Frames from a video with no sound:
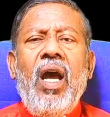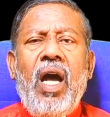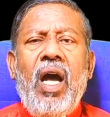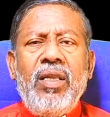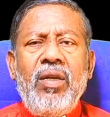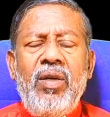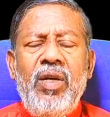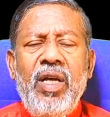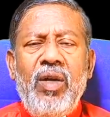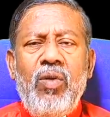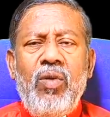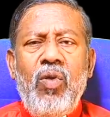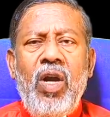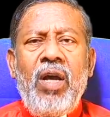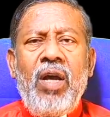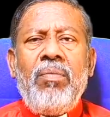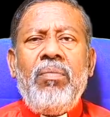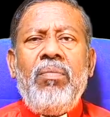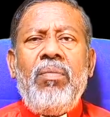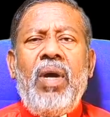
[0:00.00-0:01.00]
அதனுடைய
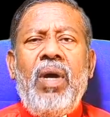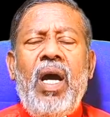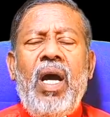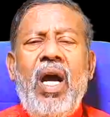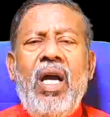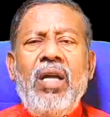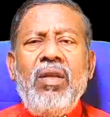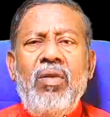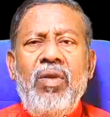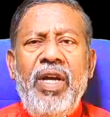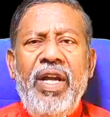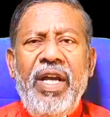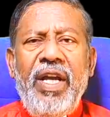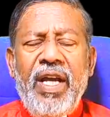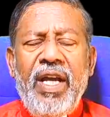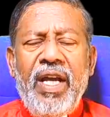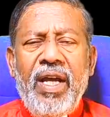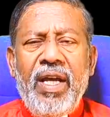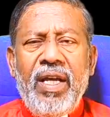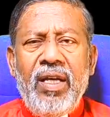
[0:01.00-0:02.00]
குணம் அதனுடைய
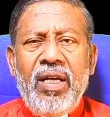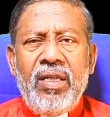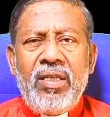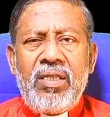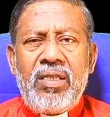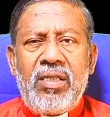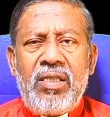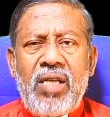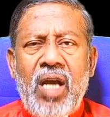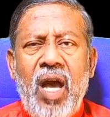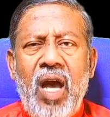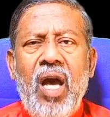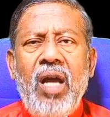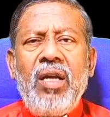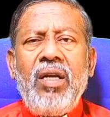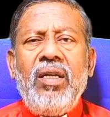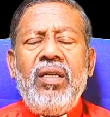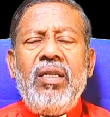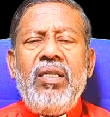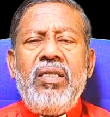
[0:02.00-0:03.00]

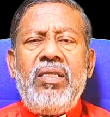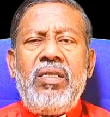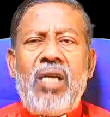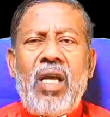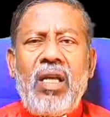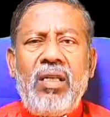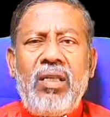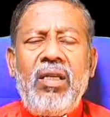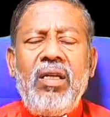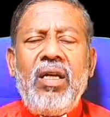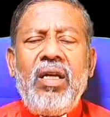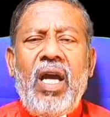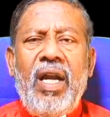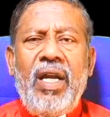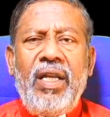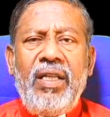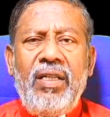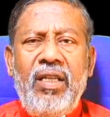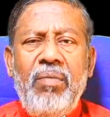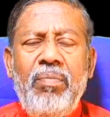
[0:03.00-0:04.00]
சாறு சத்து
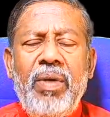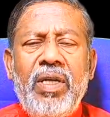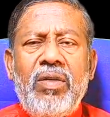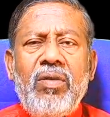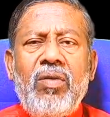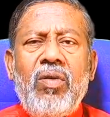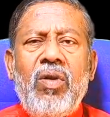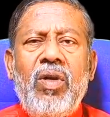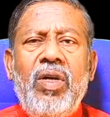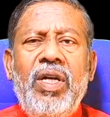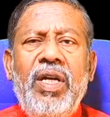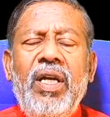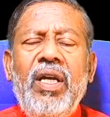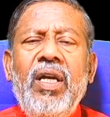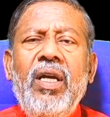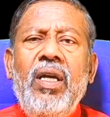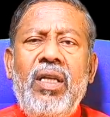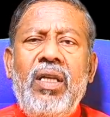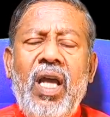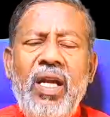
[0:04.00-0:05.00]
அனைத்தை பெற்றுக்கொண்டு
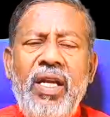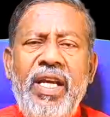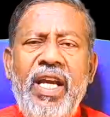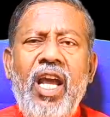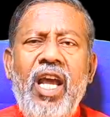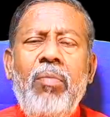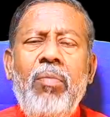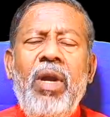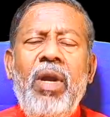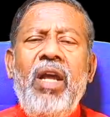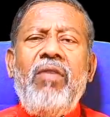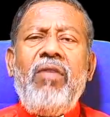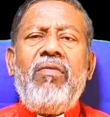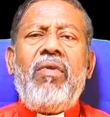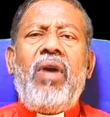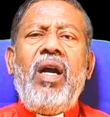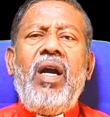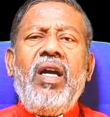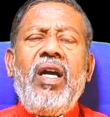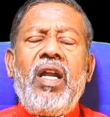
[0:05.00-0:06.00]
தன் இயல்பிலே
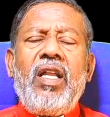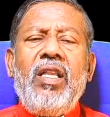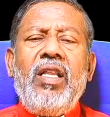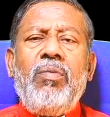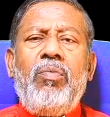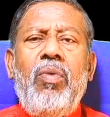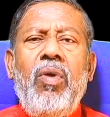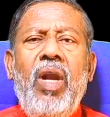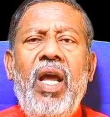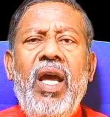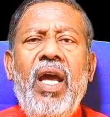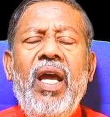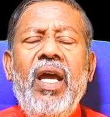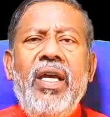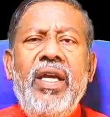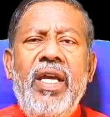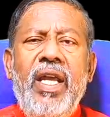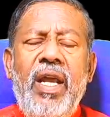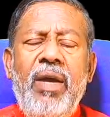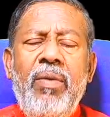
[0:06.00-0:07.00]
வாழ்கிறது போல
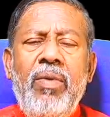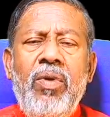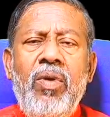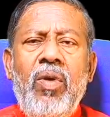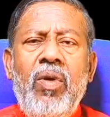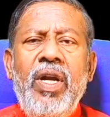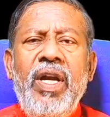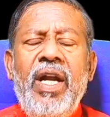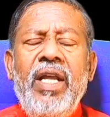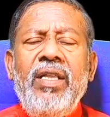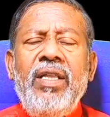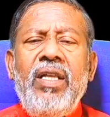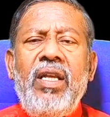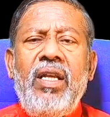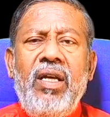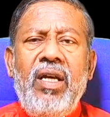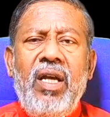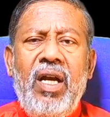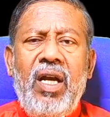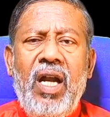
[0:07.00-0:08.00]
இறைவனோடு
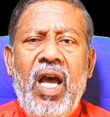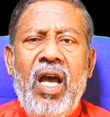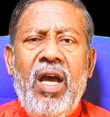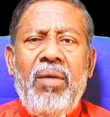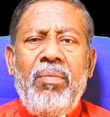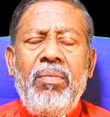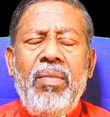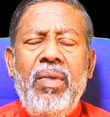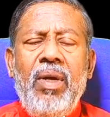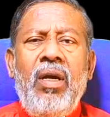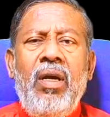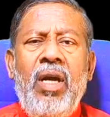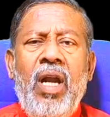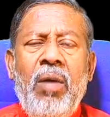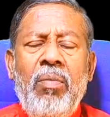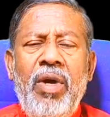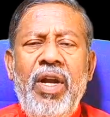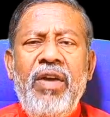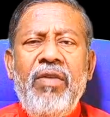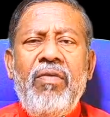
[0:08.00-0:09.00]
இணைந்திருக்கிற நாம்
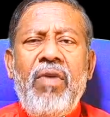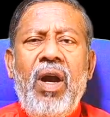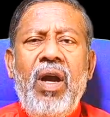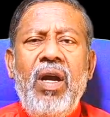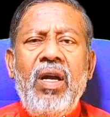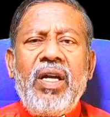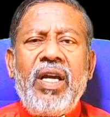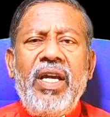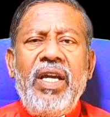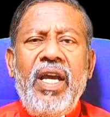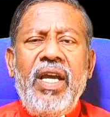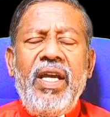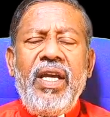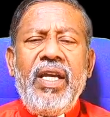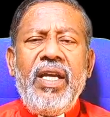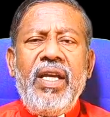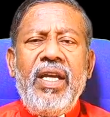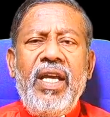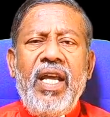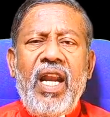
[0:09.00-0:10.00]
நம்முடைய வாழ்க்கையை
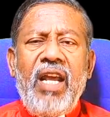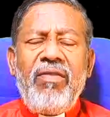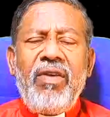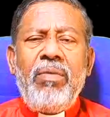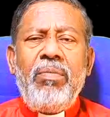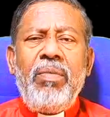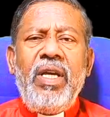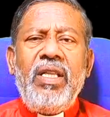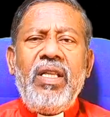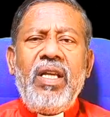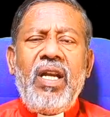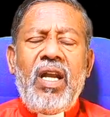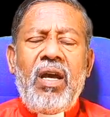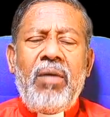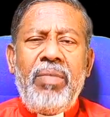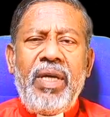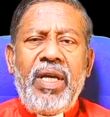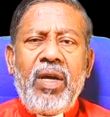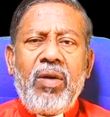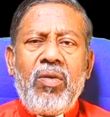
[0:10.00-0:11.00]
இறைவன் மீது
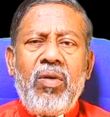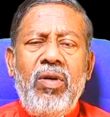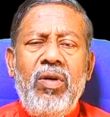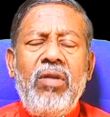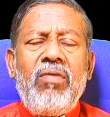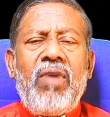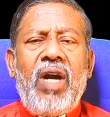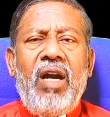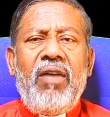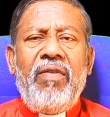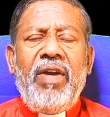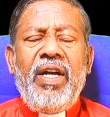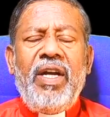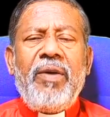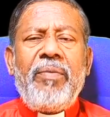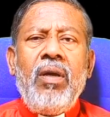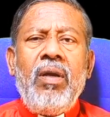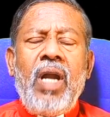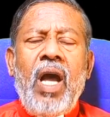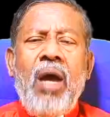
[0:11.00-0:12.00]
நம்பிக்கை கொண்டு வாழ
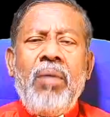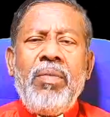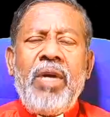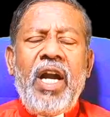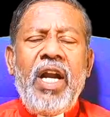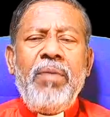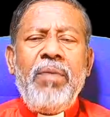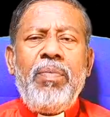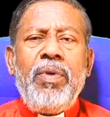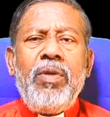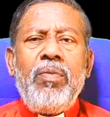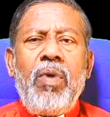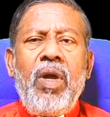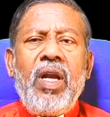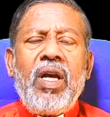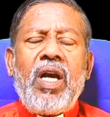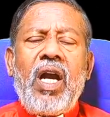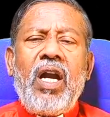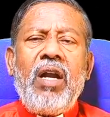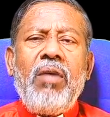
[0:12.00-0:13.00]
வேண்டும் நாம் நினைப்பது
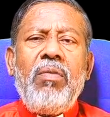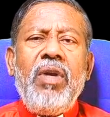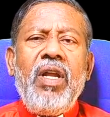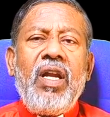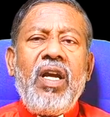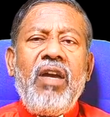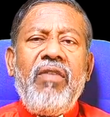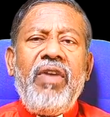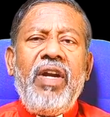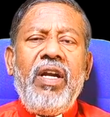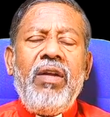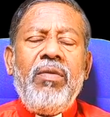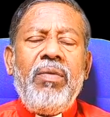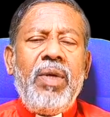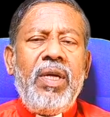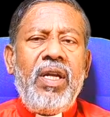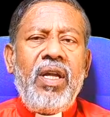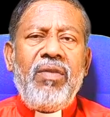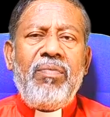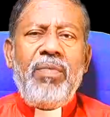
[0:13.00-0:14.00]
போல கடவுள் இருக்க வேண்டும்
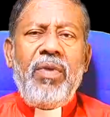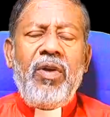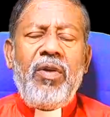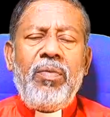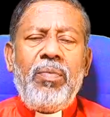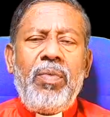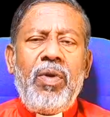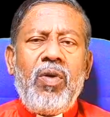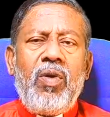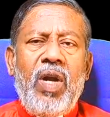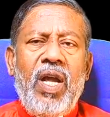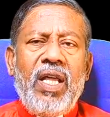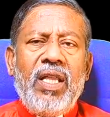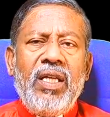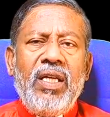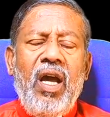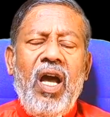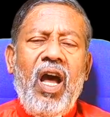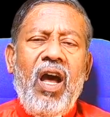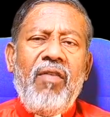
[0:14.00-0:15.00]
என்று இருக்கக்கூடாது
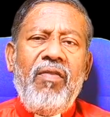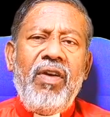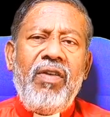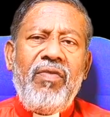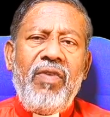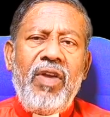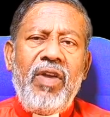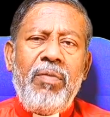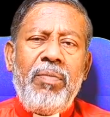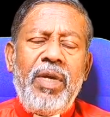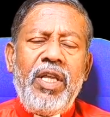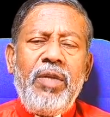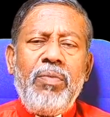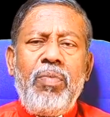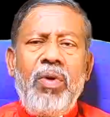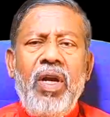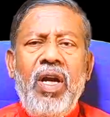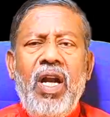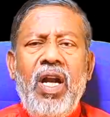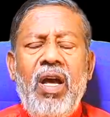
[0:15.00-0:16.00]
அவர் விரும்பியது
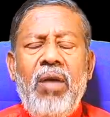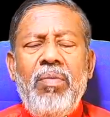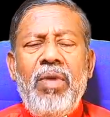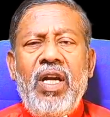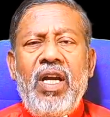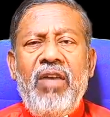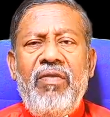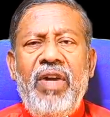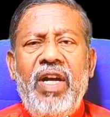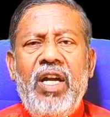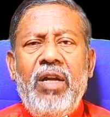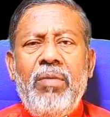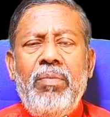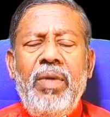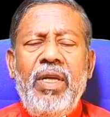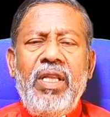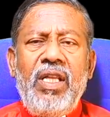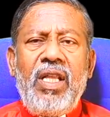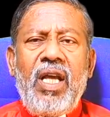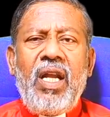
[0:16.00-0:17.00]
போல நாம் இருக்க வேண்டும்
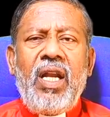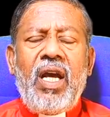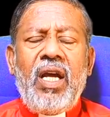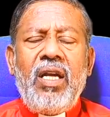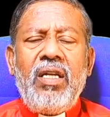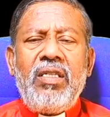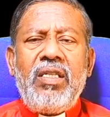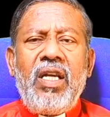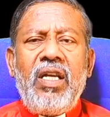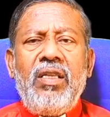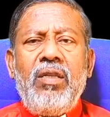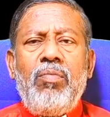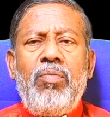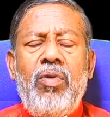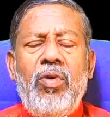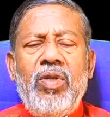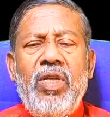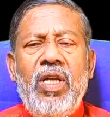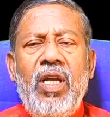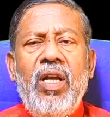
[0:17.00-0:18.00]
இதுதான் அனுசரித்து
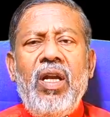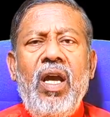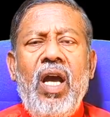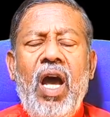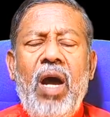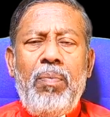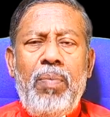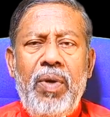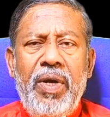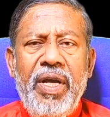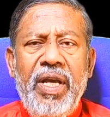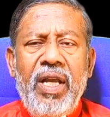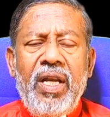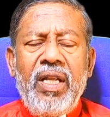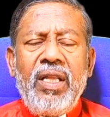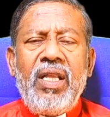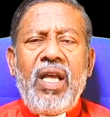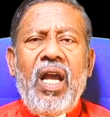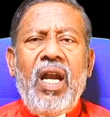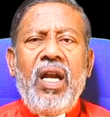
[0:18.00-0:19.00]
போதல் அப்படி
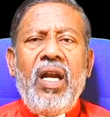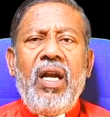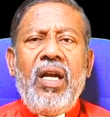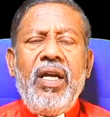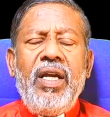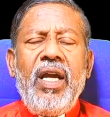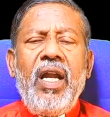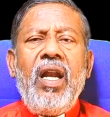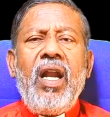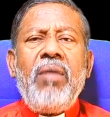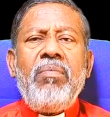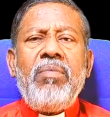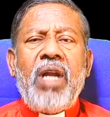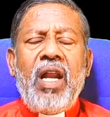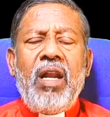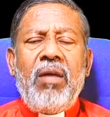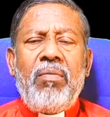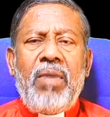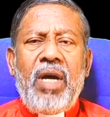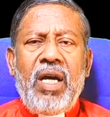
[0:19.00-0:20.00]
இருந்தால் எல்லாம்
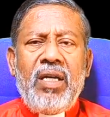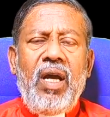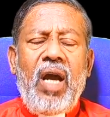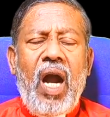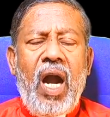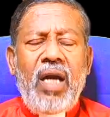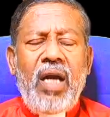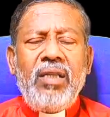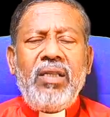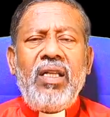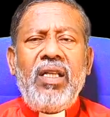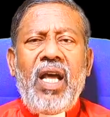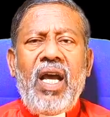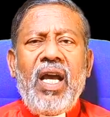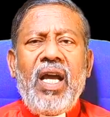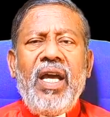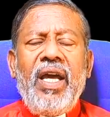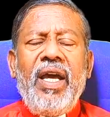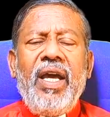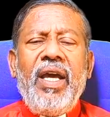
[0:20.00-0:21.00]
நலமாகும்
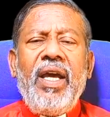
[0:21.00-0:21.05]
அடுத்ததாக